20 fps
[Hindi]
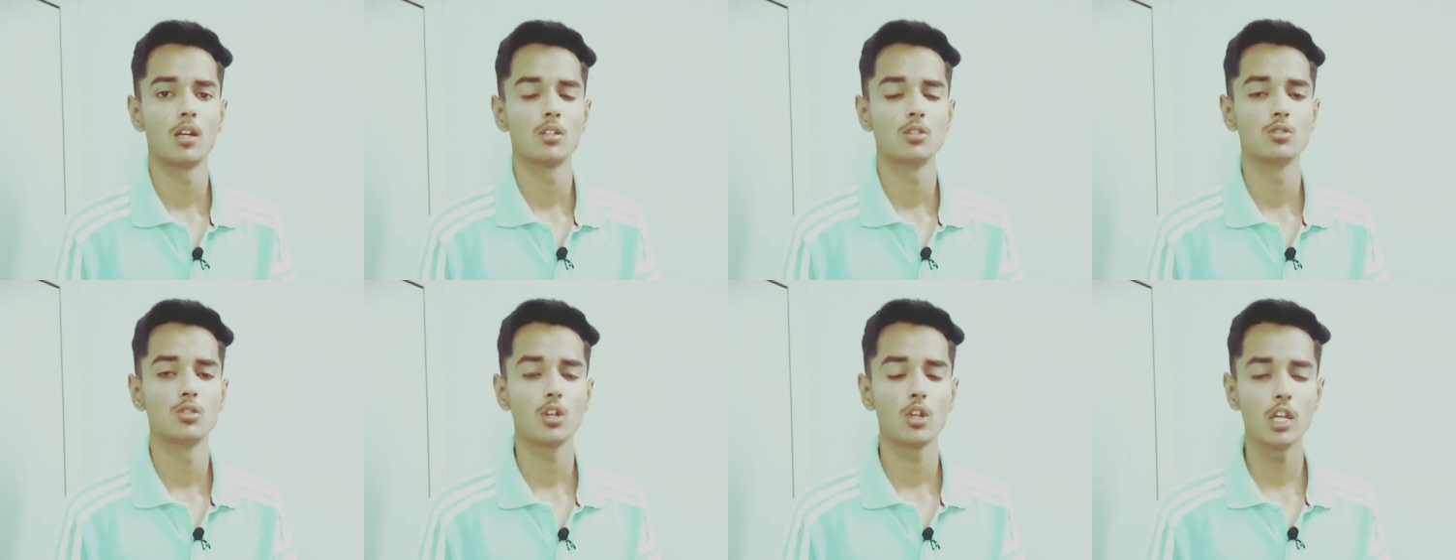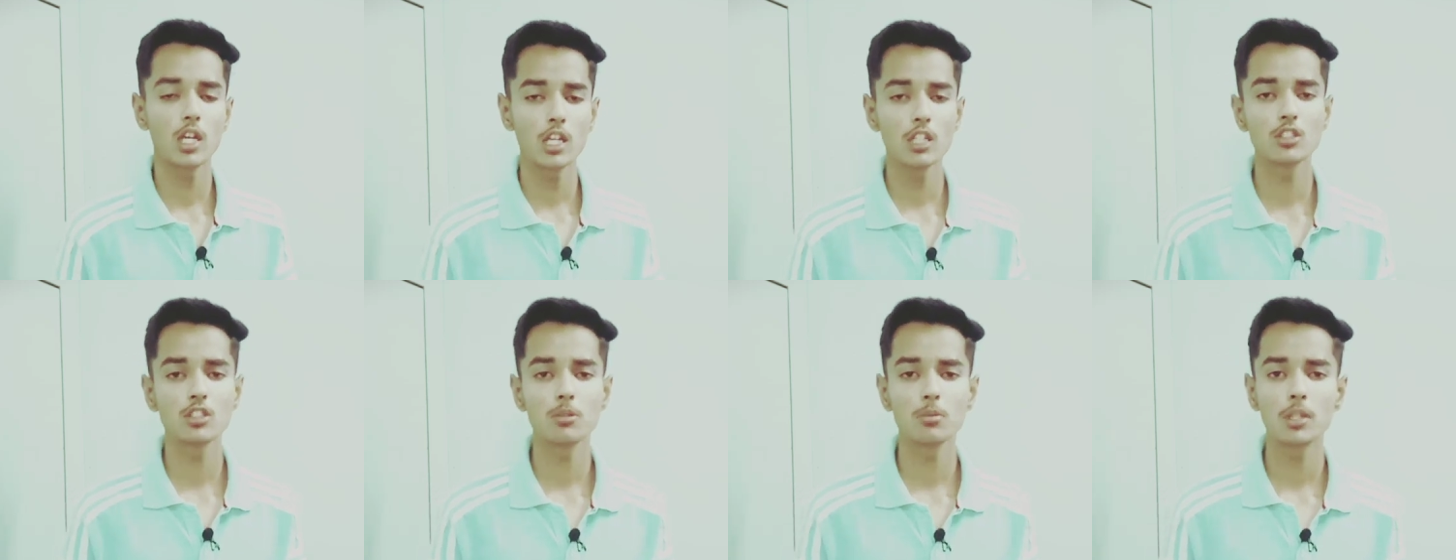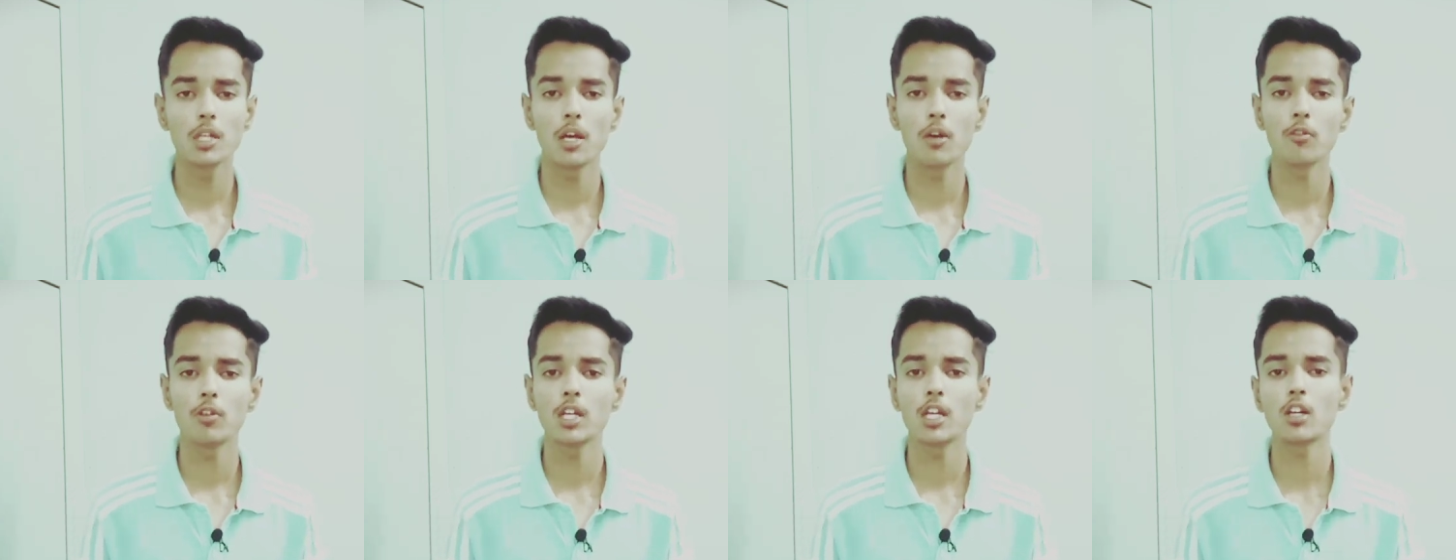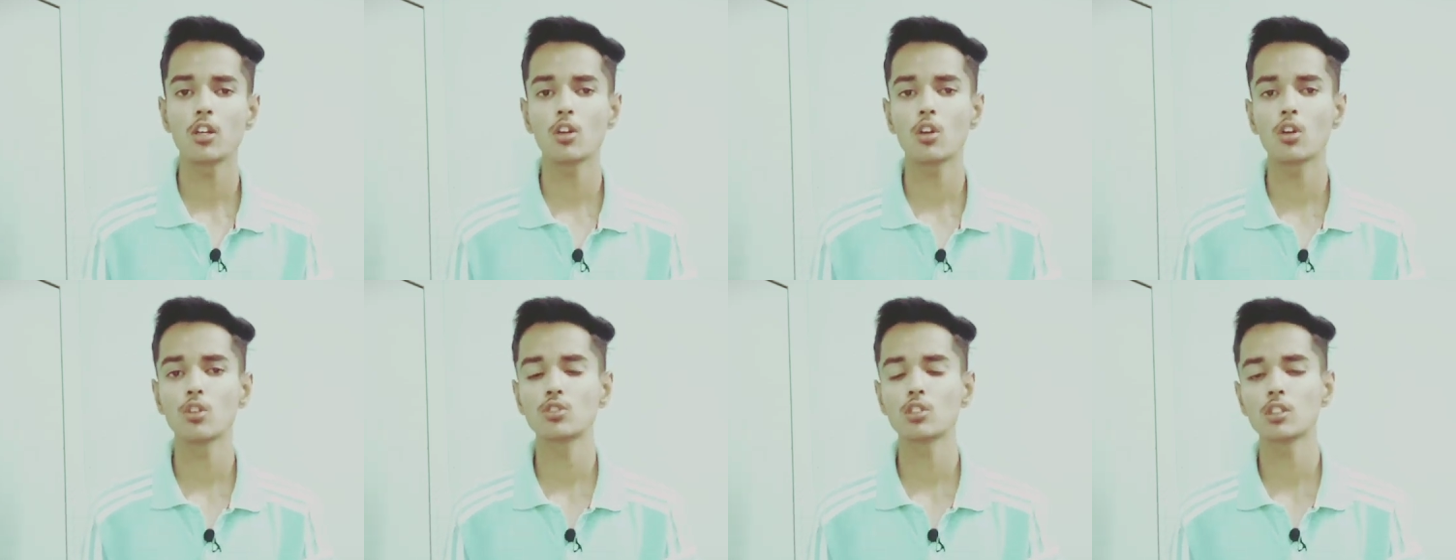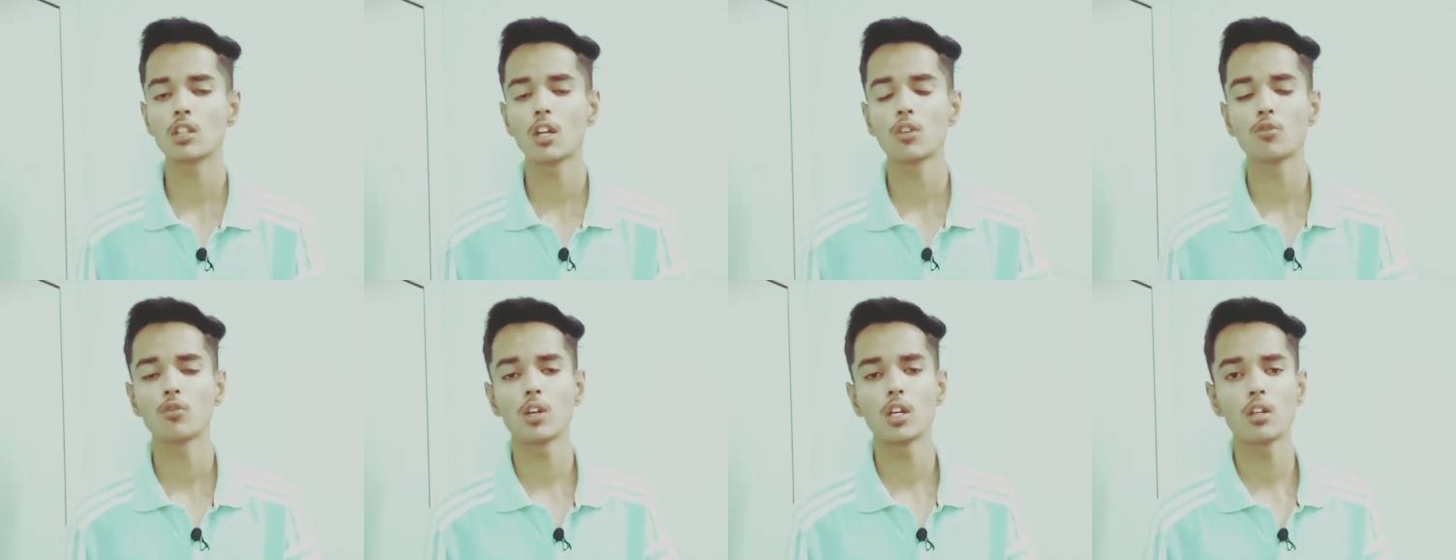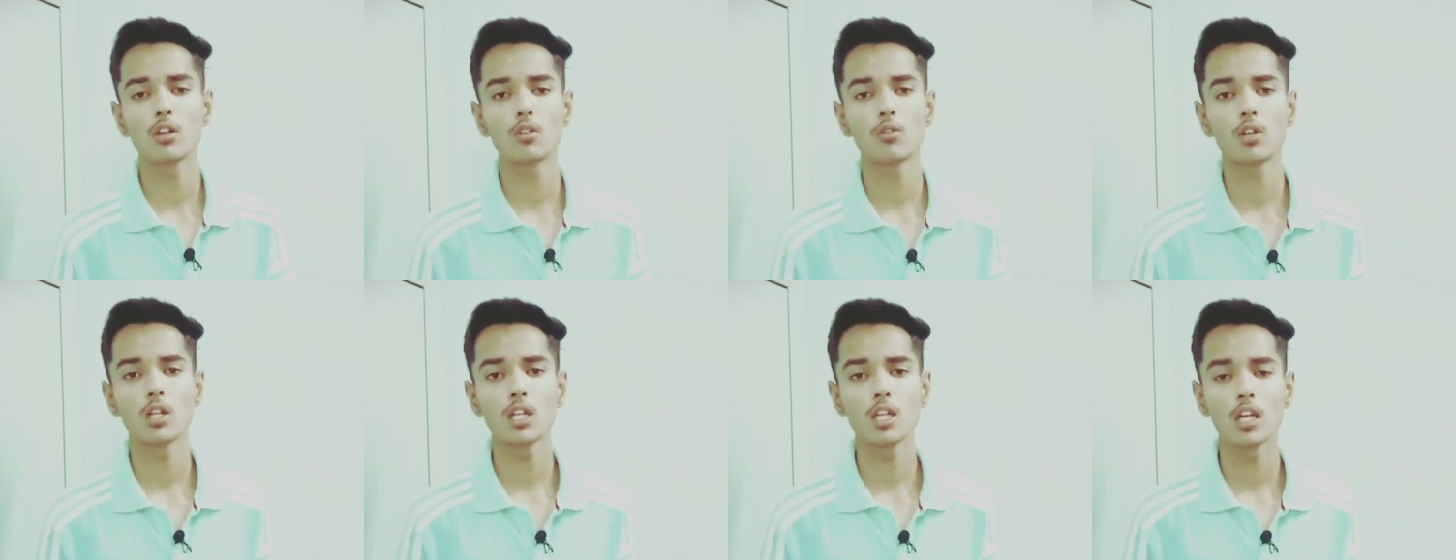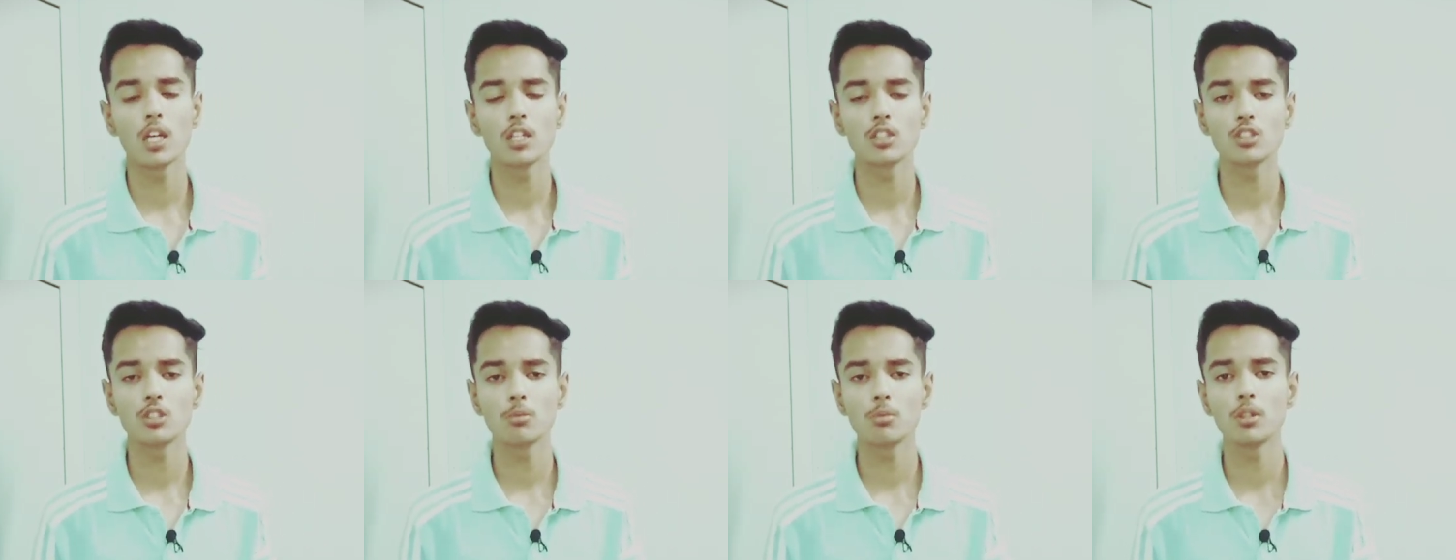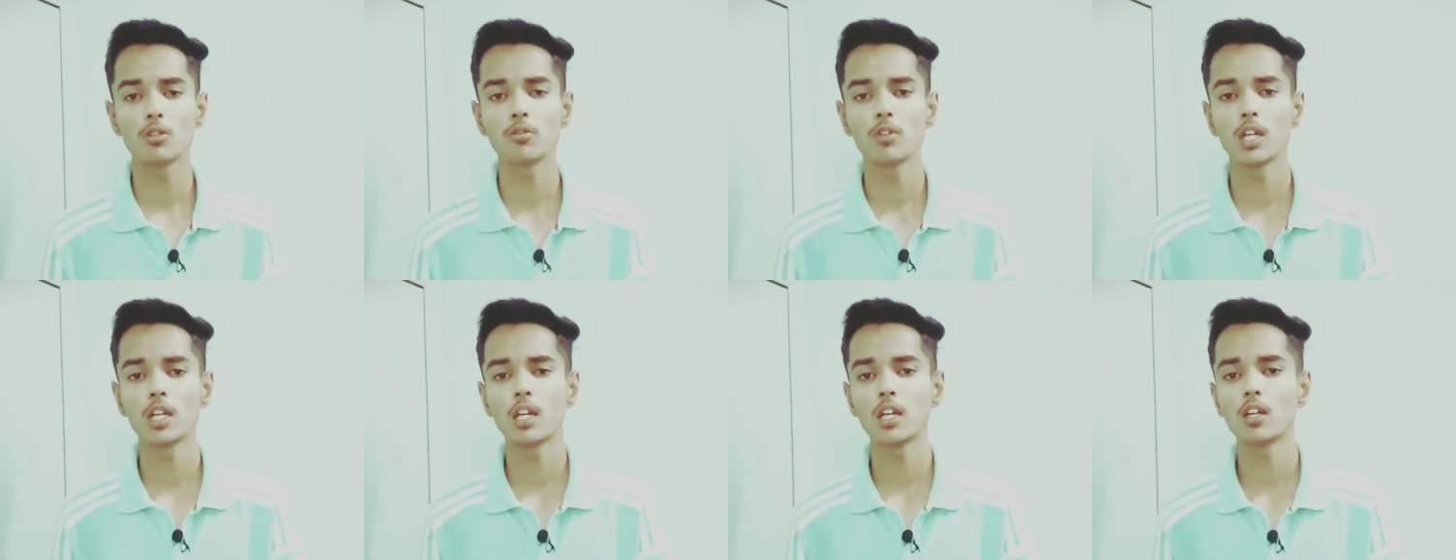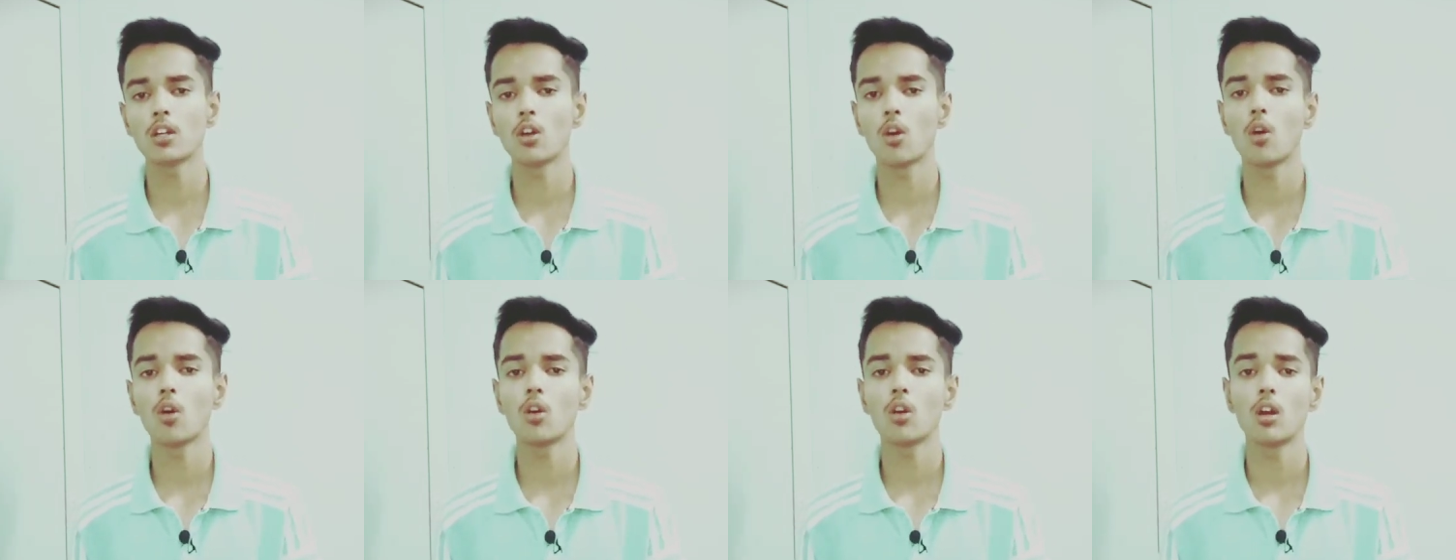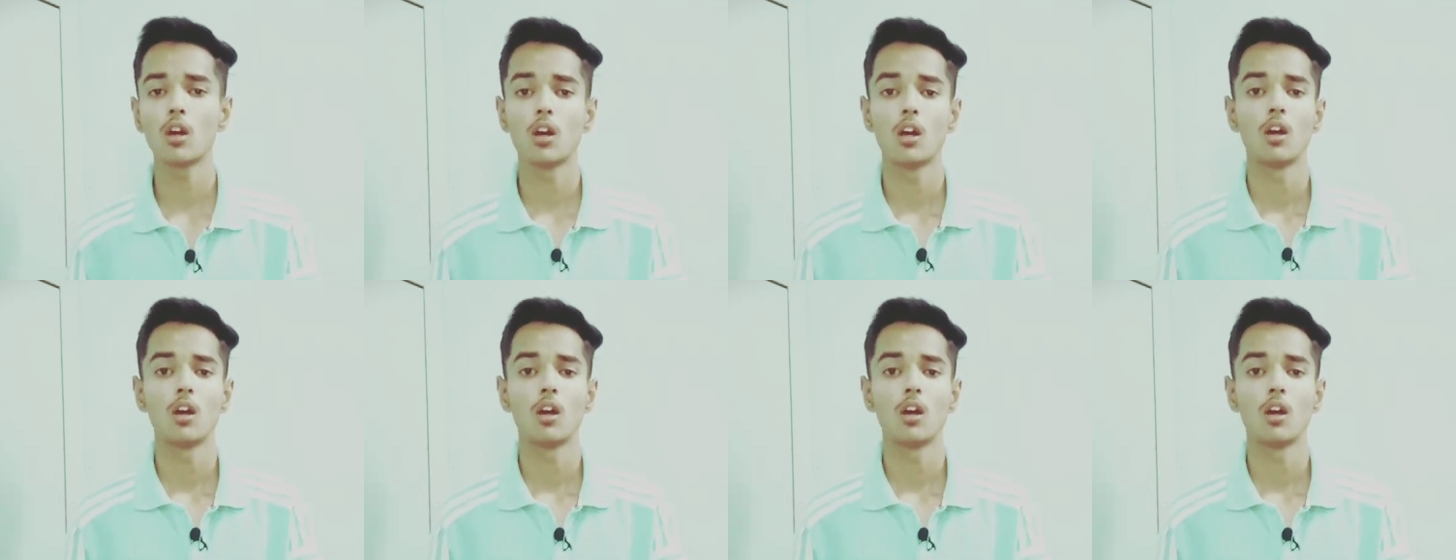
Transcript: जो एट जी बी रैम वेरियंट होगा उसके साथ वन ट्वेंटी एट जी बी वेरियंट और